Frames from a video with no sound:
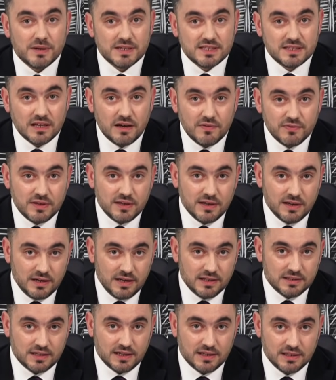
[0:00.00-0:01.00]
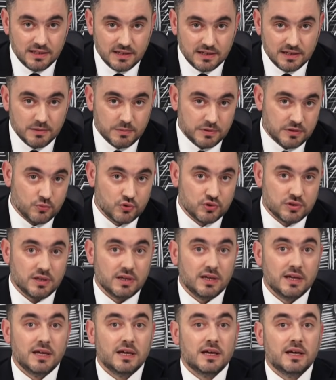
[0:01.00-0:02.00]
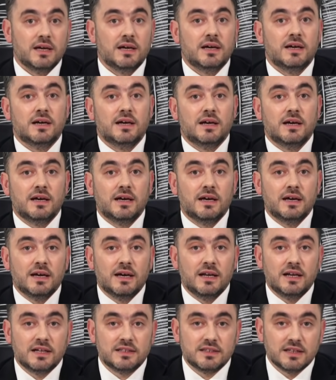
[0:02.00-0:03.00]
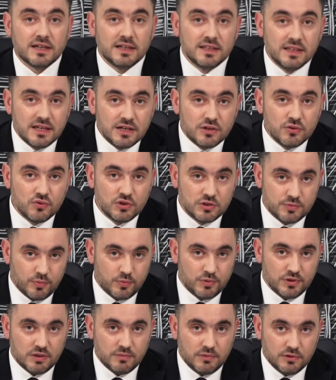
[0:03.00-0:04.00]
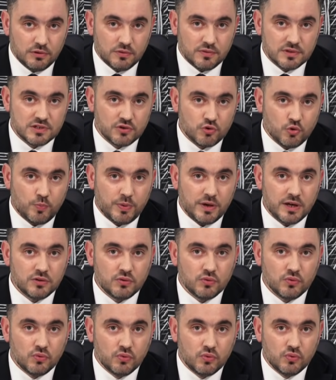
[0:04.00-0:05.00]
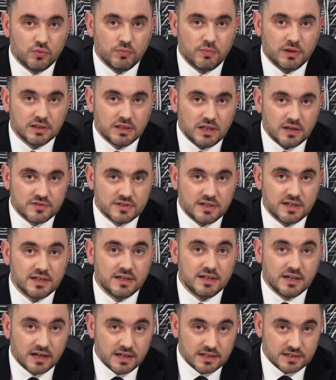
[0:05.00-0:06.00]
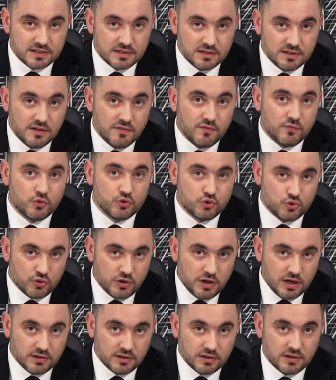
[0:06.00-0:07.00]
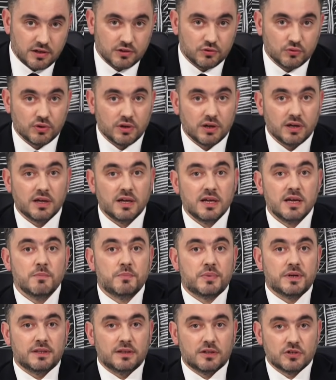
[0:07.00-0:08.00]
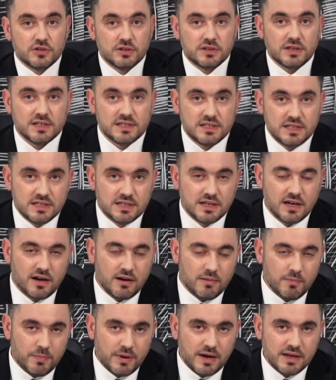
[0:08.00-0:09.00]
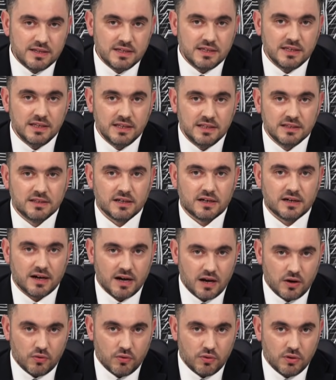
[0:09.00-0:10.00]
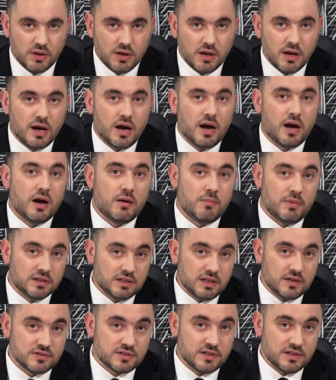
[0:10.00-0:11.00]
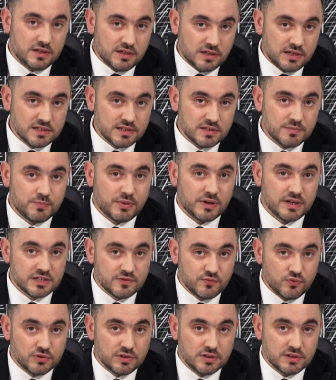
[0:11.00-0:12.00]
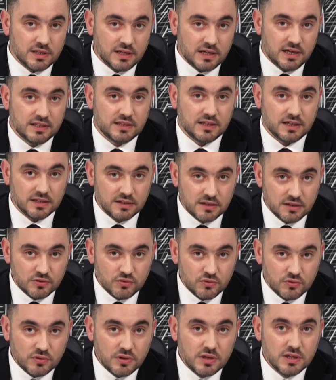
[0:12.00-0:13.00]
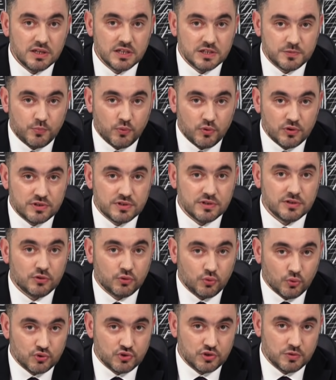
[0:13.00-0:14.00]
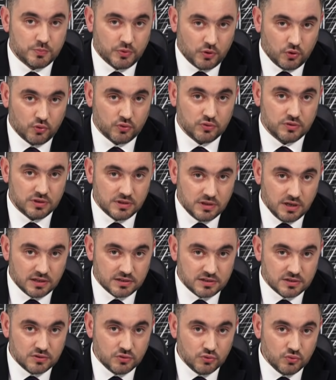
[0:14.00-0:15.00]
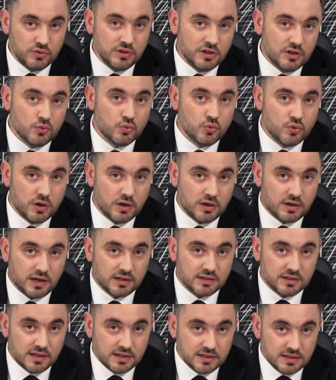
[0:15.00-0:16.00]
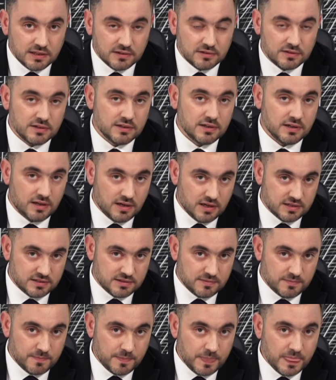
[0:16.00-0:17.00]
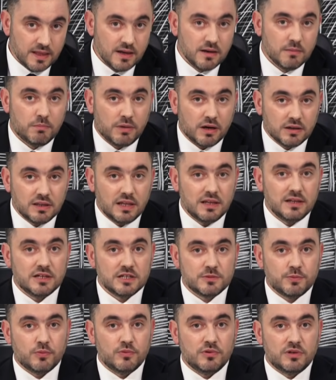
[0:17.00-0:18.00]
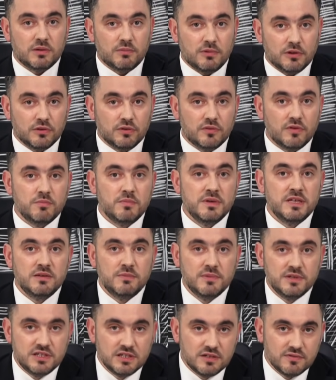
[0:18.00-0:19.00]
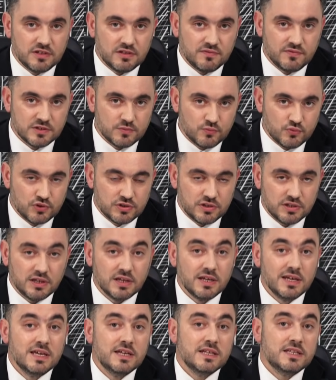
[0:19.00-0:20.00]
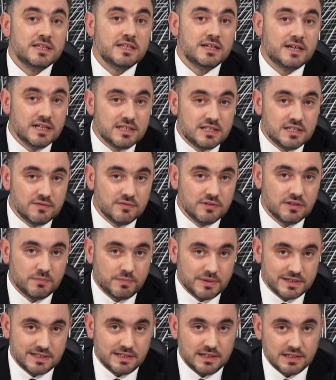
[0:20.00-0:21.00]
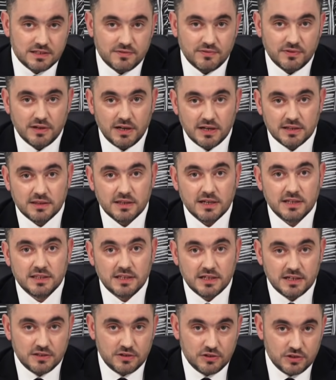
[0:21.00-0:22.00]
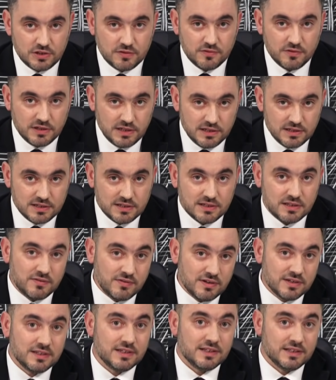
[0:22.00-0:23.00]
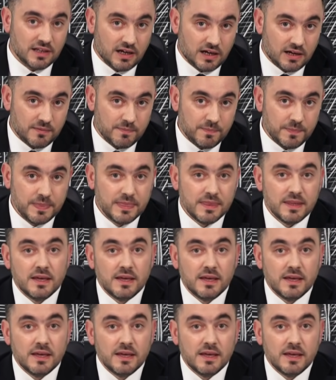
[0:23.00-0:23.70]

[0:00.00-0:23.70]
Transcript: поставки электроэнергии, потому что электроэнергию Республика Молдова закупает у молдавской ГРЭС в Кучурганах, которая принадлежит российской компании «Интеррау». А молдавская ГРЭС производит электроэнергию, используя тот же природный газ, ну или уголь, когда нет газа. Могла ли Республика Молдова минимизировать возможные негативные последствия от энергетического кризиса? Наверное, да.